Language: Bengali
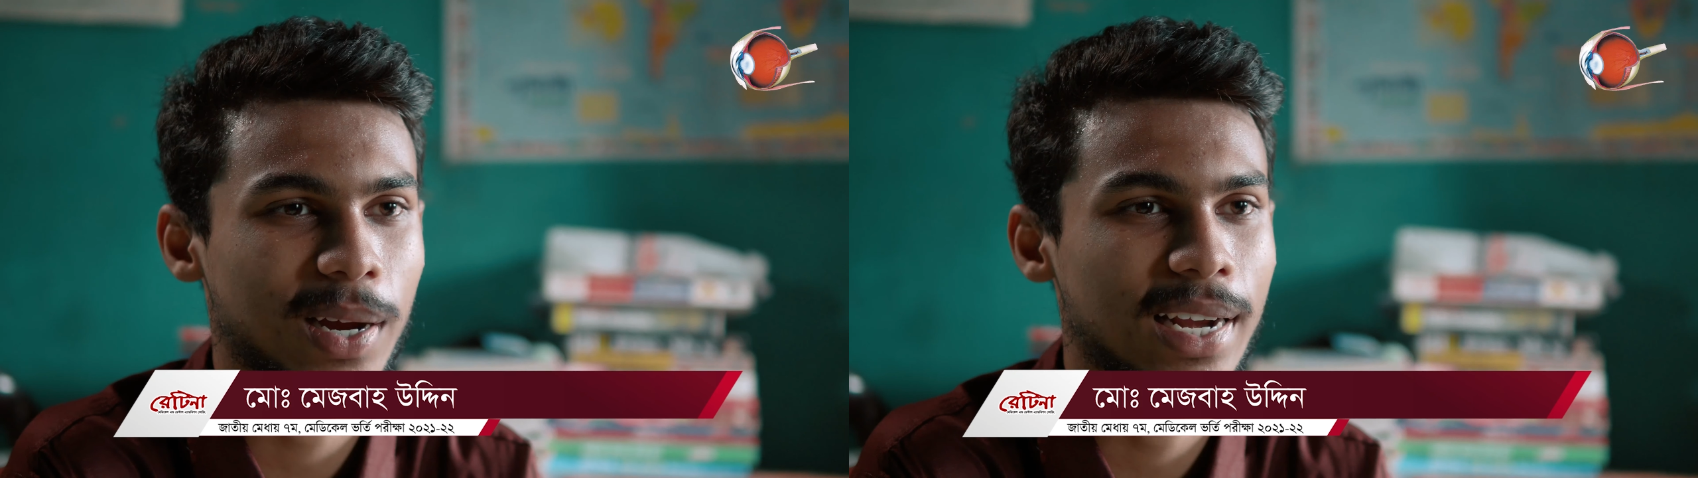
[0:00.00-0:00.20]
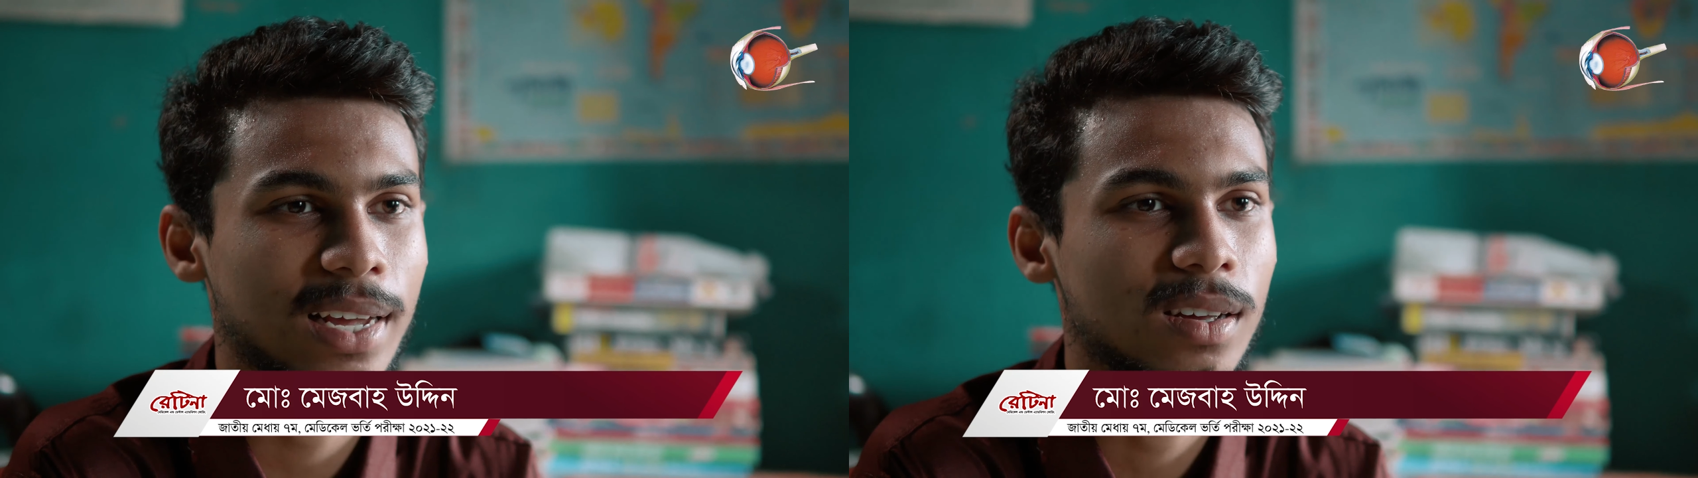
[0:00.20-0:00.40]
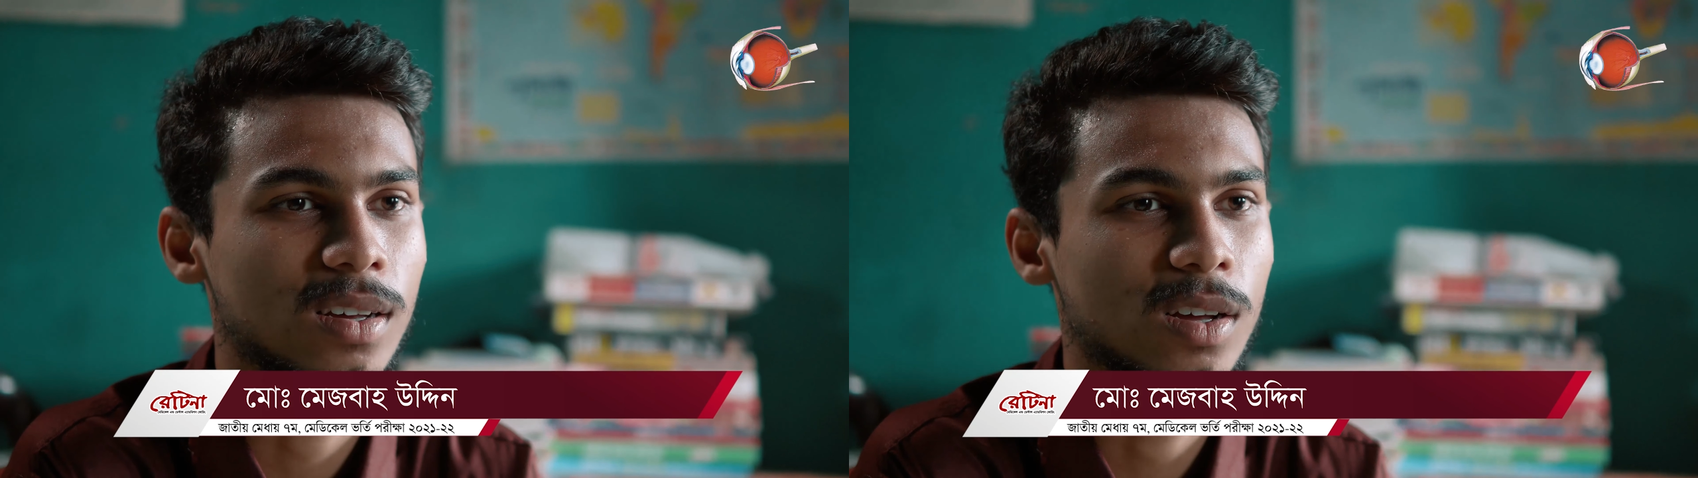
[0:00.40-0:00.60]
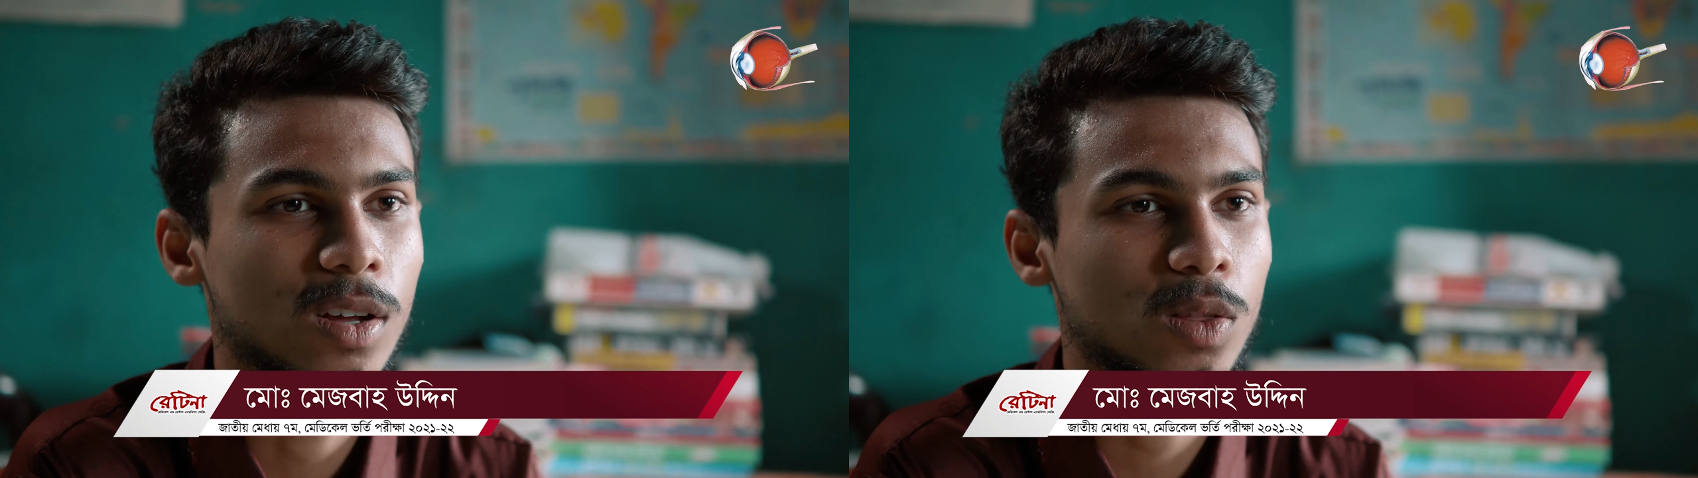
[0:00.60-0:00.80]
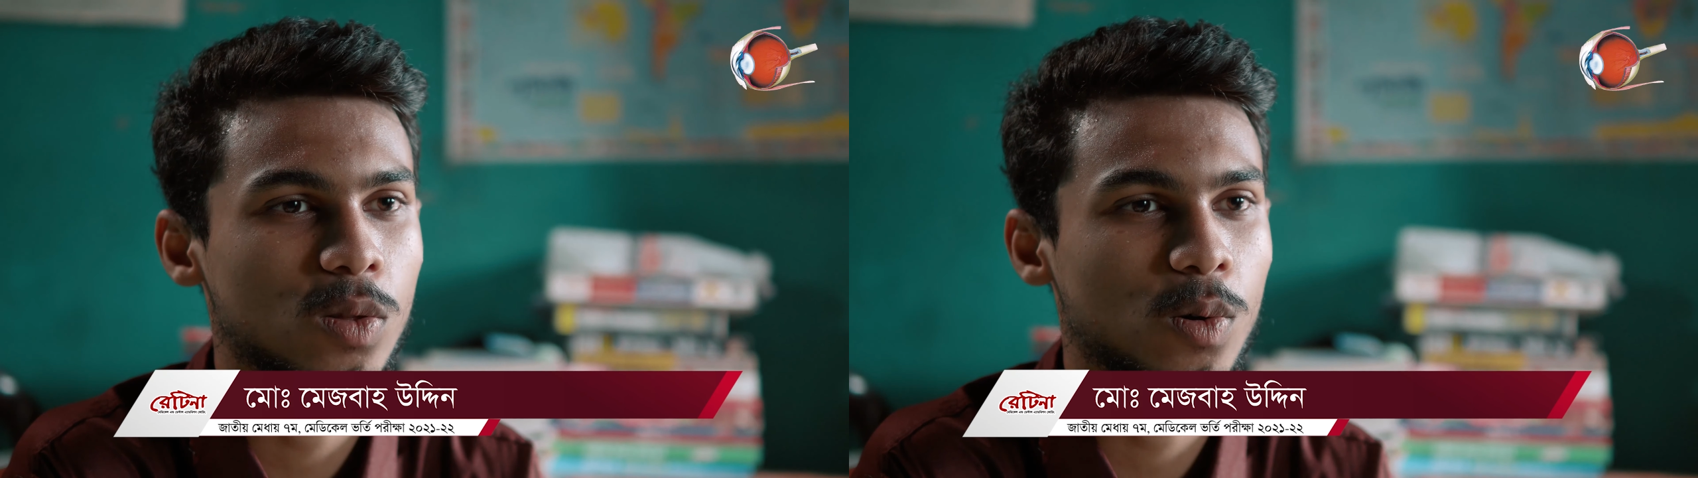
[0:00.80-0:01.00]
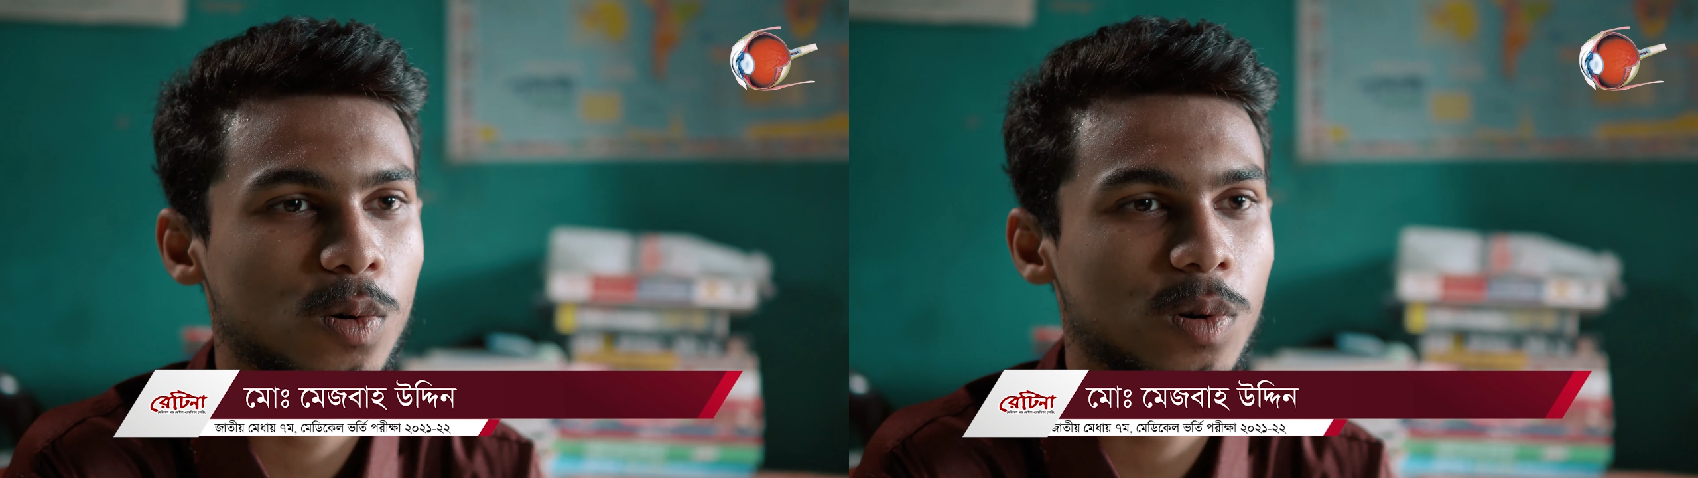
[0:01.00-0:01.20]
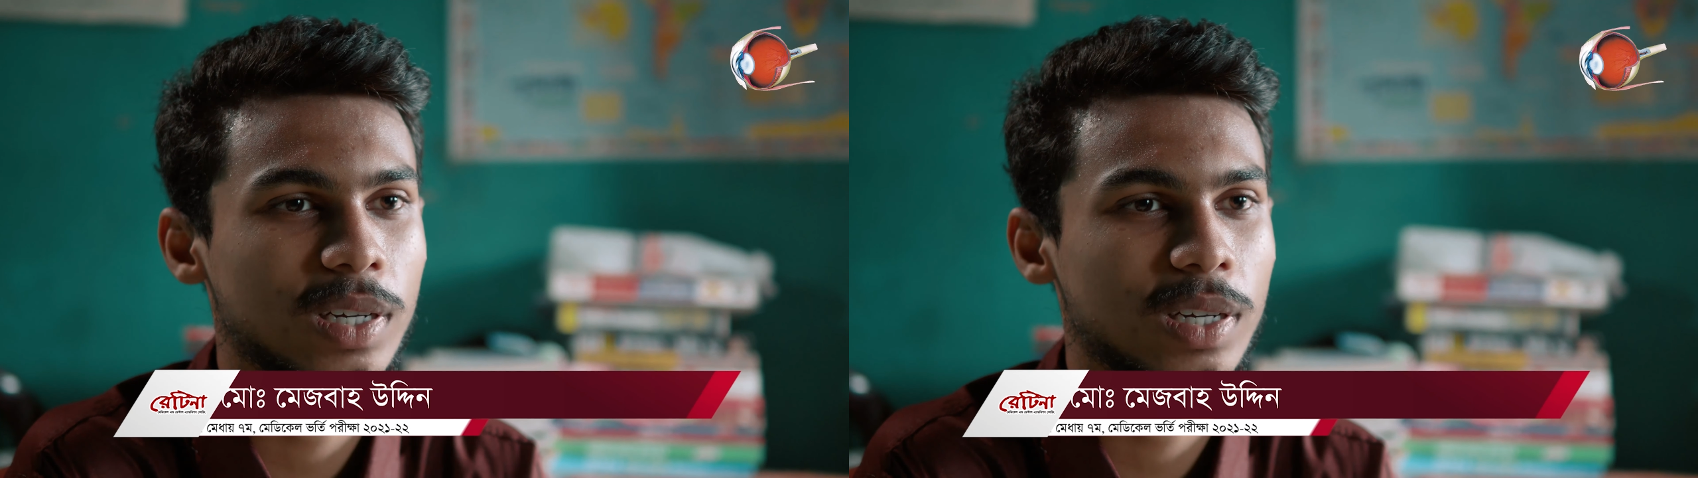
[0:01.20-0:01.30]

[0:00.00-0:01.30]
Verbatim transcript: পায়নি তো